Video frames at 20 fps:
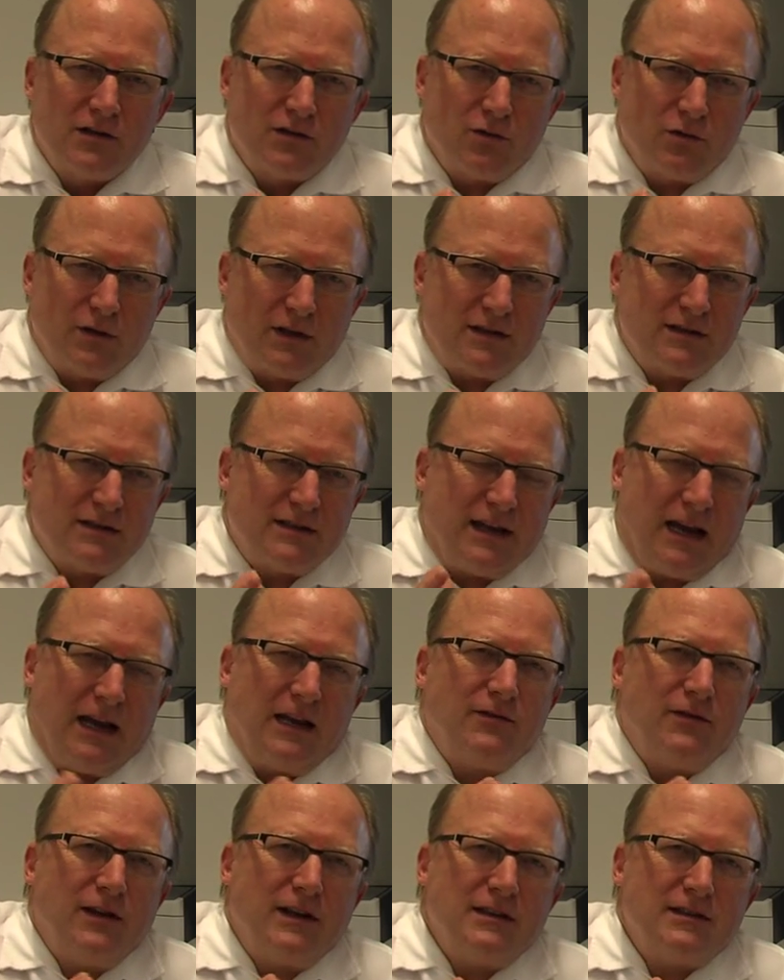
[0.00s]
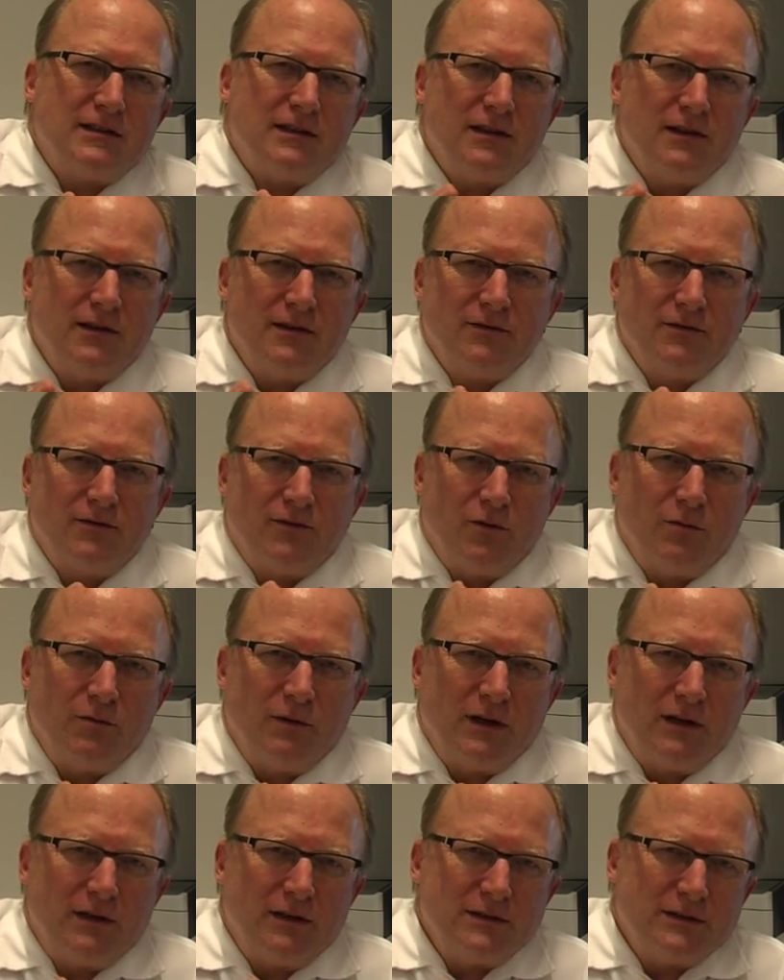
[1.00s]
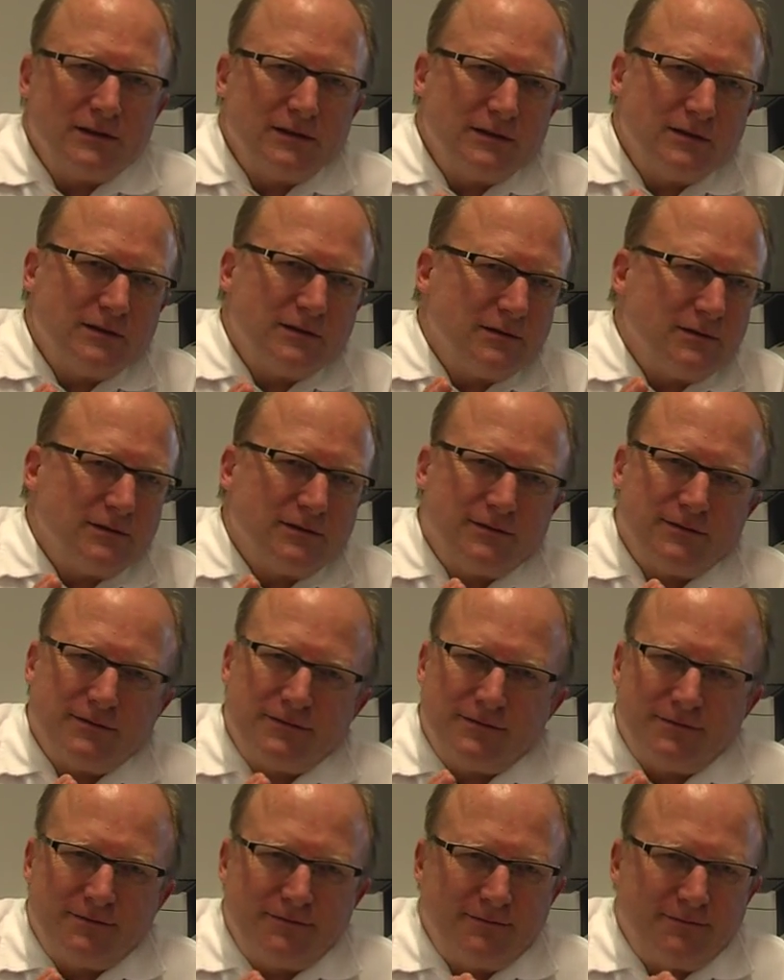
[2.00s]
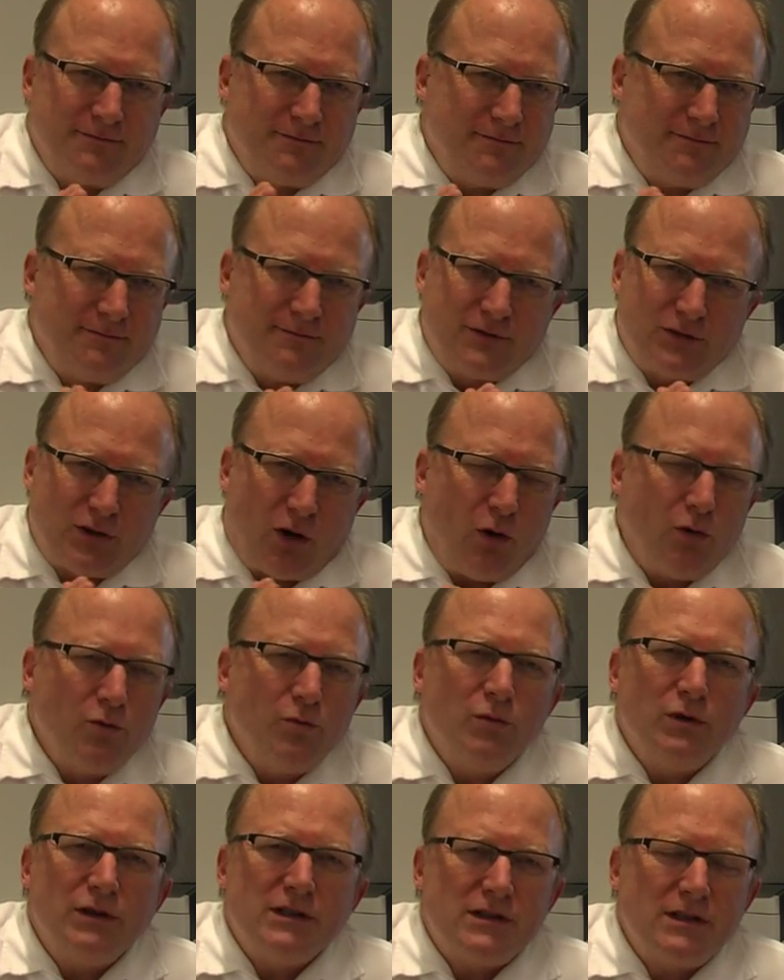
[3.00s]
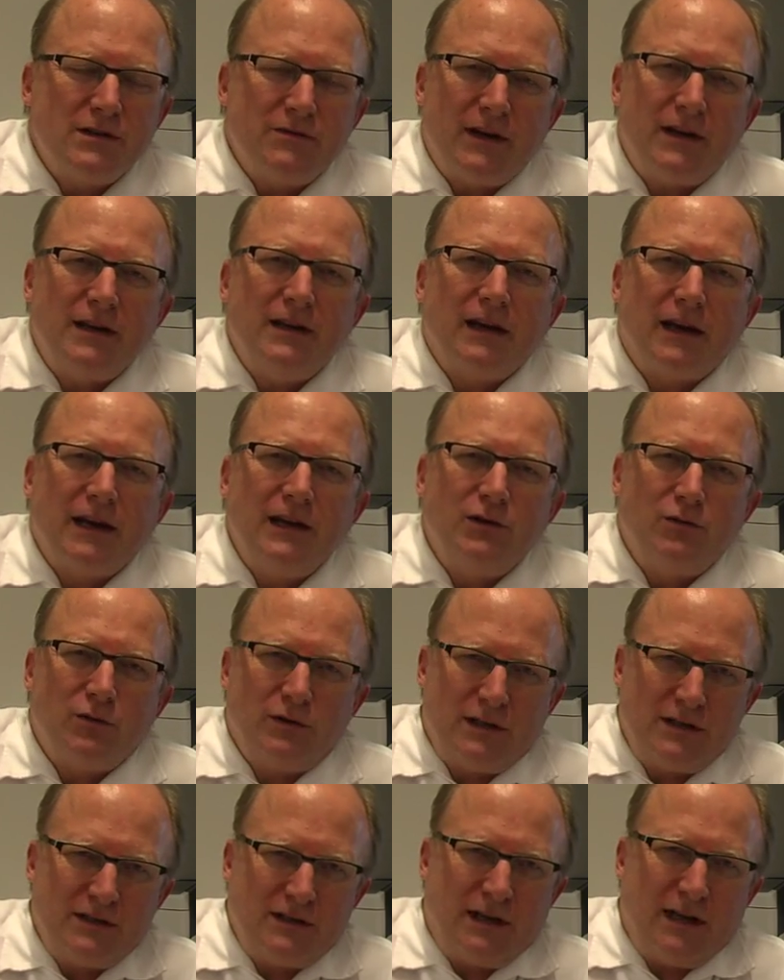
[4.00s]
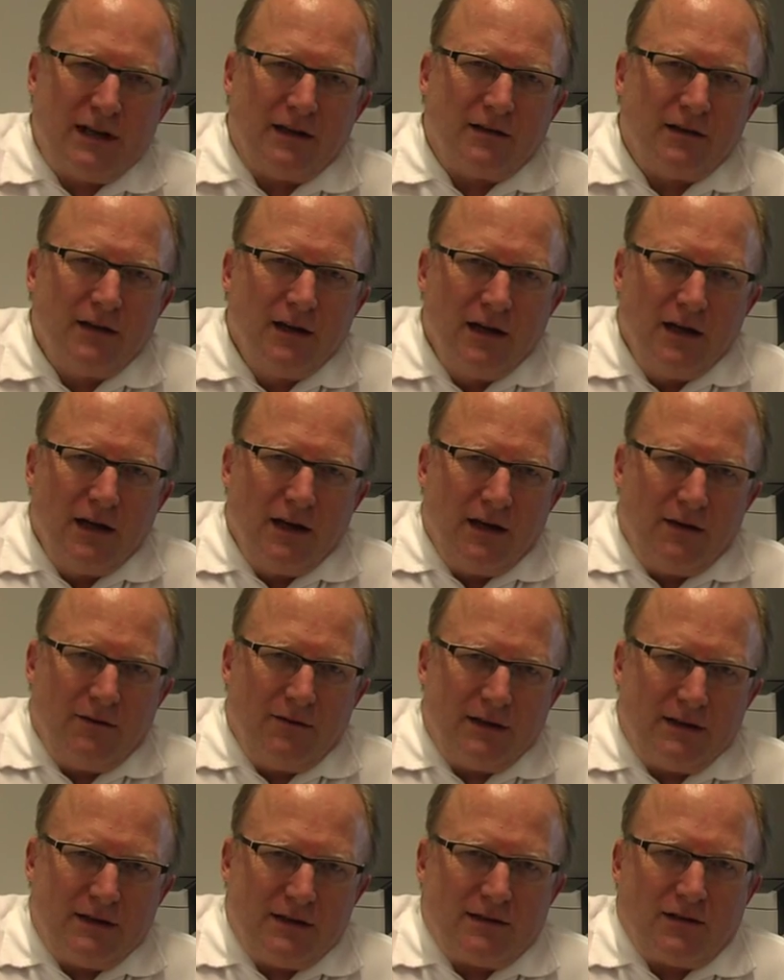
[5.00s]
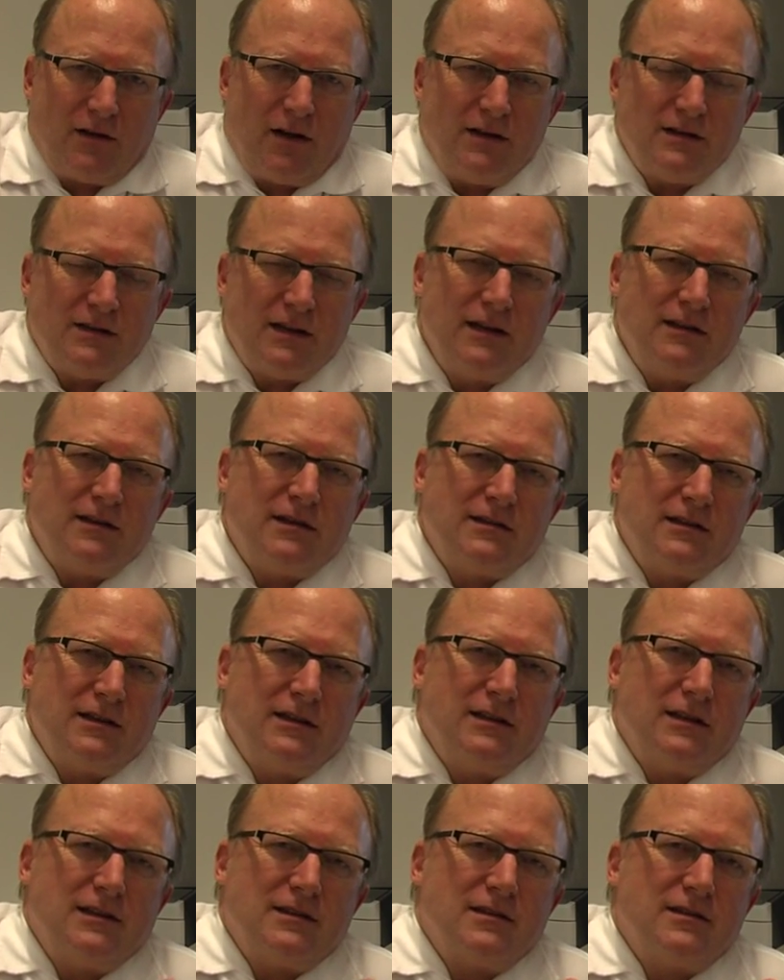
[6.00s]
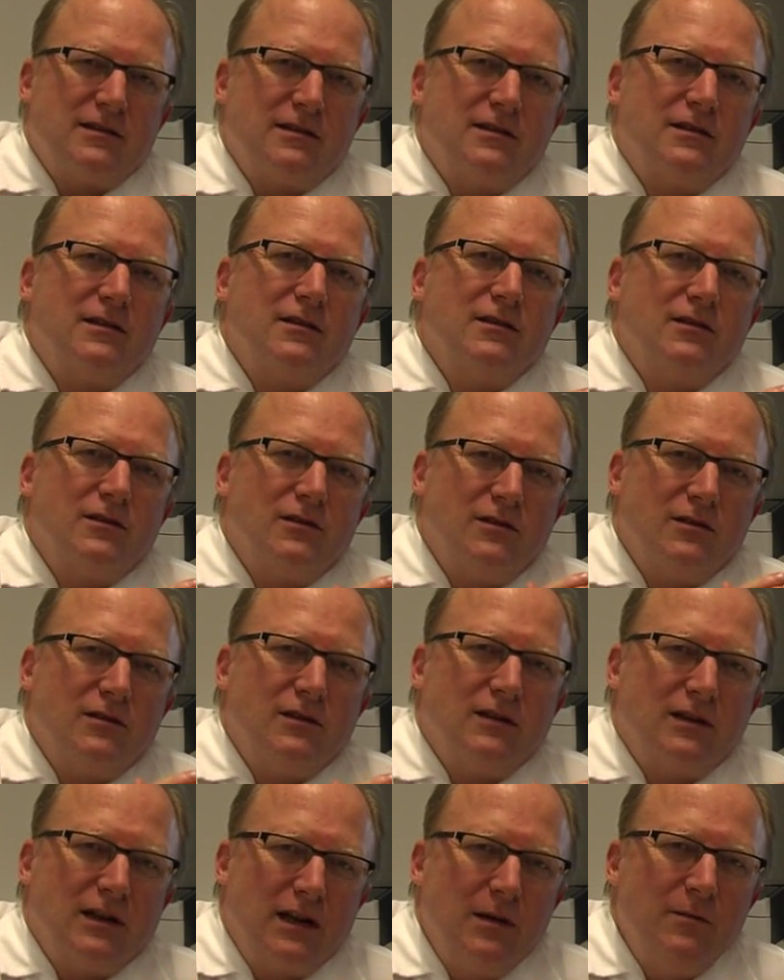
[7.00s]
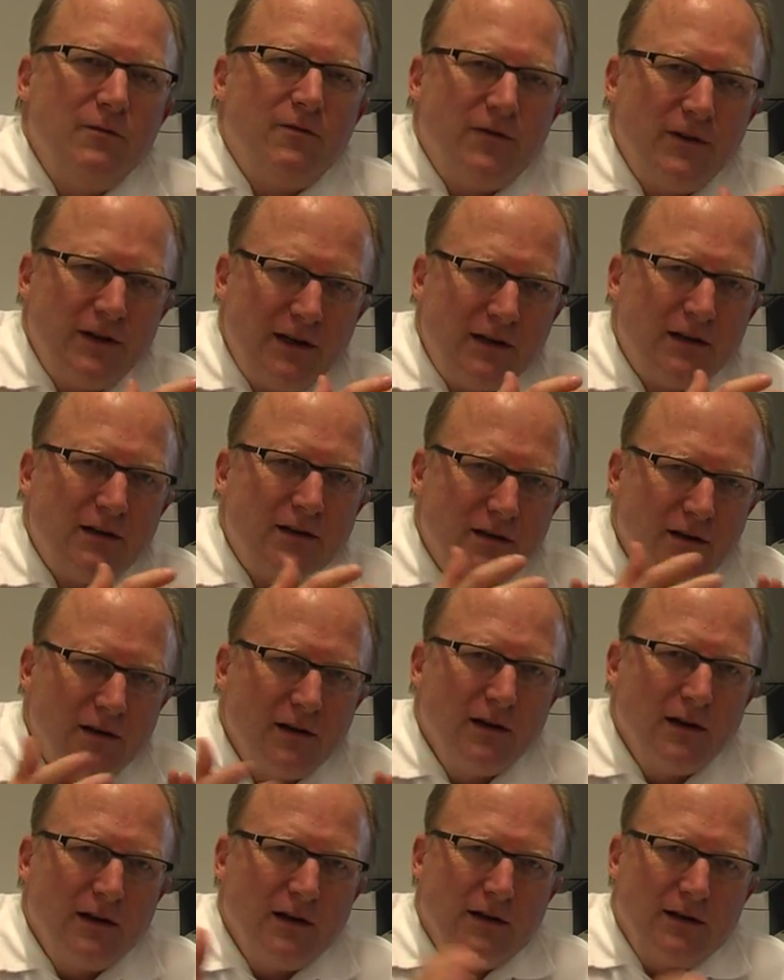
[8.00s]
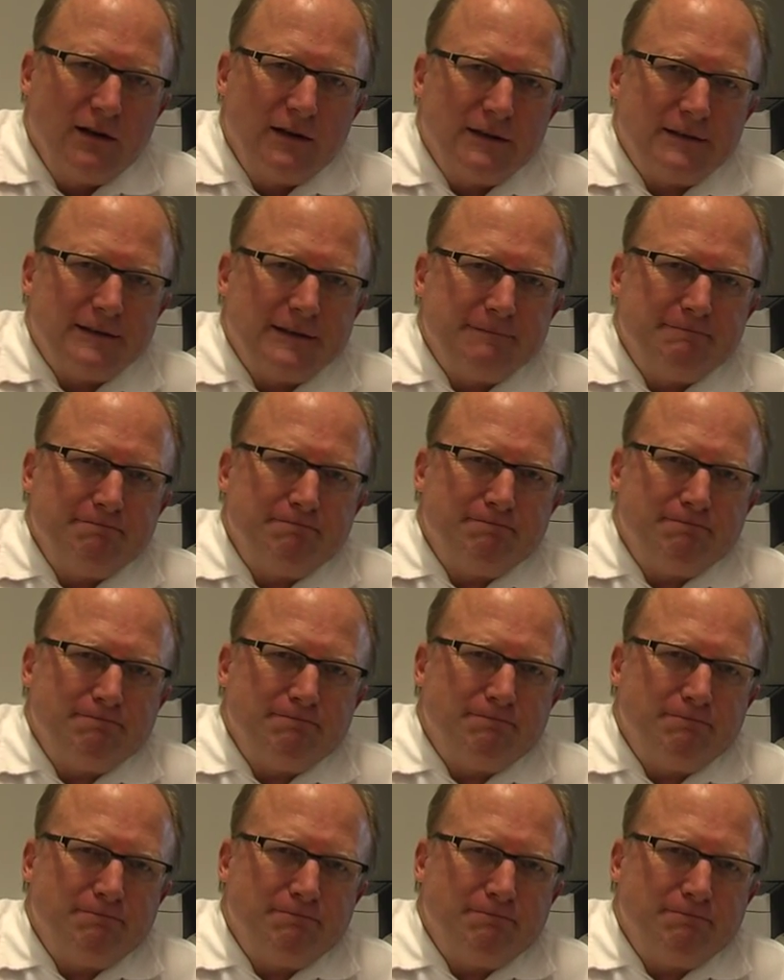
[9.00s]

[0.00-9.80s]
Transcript: so das Zeitfenster, wo man äh, schauen muss, in welche Richtung das geht. Weil das kann sein, dass sich das glimpflich ähm,